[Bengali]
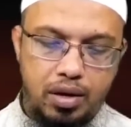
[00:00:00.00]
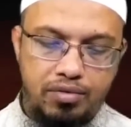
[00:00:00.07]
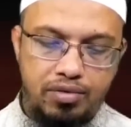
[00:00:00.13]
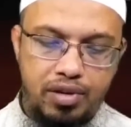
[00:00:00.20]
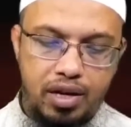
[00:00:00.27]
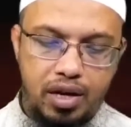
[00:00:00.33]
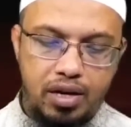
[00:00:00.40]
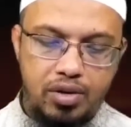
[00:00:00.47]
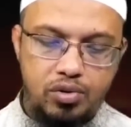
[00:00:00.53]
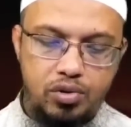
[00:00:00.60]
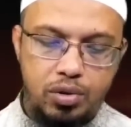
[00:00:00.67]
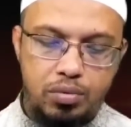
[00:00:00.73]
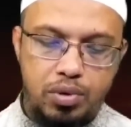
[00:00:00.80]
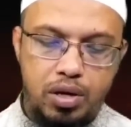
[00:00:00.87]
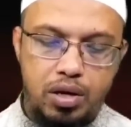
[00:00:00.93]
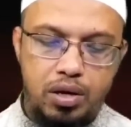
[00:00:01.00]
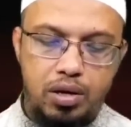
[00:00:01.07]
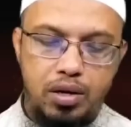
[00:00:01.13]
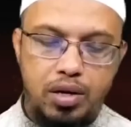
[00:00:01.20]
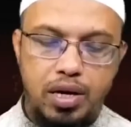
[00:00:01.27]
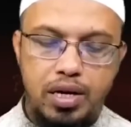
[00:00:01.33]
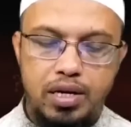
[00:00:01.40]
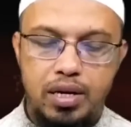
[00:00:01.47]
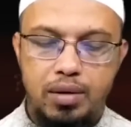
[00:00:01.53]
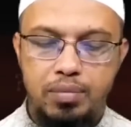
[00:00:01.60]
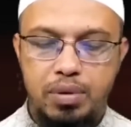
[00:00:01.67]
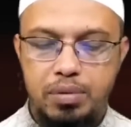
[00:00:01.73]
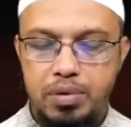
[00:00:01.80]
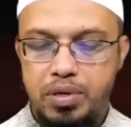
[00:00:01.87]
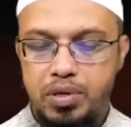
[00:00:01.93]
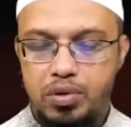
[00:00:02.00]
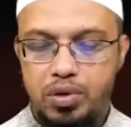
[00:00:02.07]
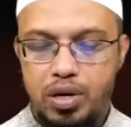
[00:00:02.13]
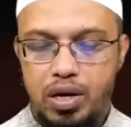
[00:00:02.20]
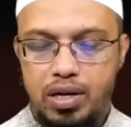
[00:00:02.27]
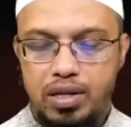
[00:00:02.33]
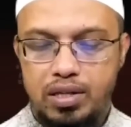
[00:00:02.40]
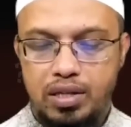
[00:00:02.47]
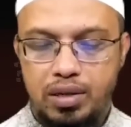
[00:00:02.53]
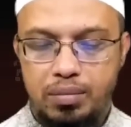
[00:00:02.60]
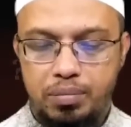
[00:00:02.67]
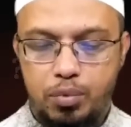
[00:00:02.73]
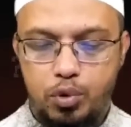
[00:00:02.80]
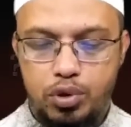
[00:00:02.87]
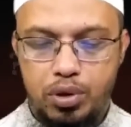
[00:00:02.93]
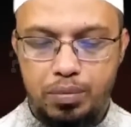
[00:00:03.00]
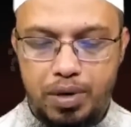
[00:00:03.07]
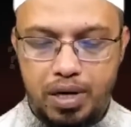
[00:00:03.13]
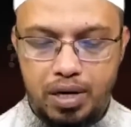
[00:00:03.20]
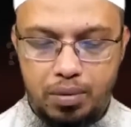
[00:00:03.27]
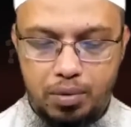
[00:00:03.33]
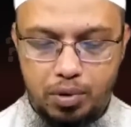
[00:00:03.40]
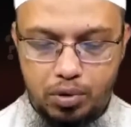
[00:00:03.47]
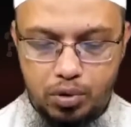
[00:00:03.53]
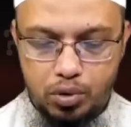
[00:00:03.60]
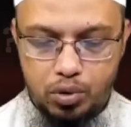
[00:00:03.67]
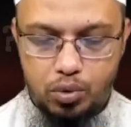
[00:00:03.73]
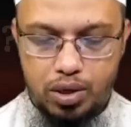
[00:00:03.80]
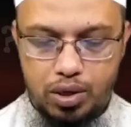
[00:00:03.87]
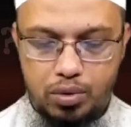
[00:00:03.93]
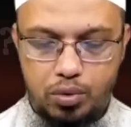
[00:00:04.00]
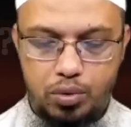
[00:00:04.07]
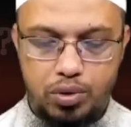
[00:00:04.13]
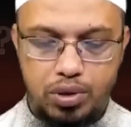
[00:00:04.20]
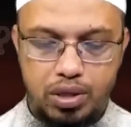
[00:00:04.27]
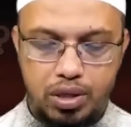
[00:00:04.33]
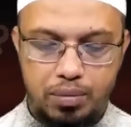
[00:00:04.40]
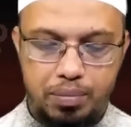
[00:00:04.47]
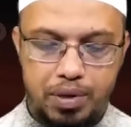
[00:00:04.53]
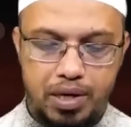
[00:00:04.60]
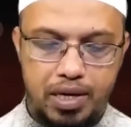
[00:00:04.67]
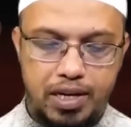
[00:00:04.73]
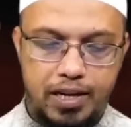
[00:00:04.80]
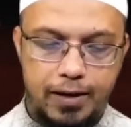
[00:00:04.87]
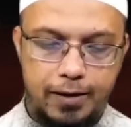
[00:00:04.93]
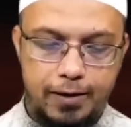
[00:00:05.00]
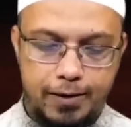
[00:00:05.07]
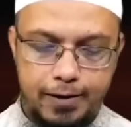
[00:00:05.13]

আফ্রিক আরিনা সবরা এটি আপনি বিশেষ করে আল্লাহ কাছে পড়তে পারেন এবং দোয়া করতে পারেন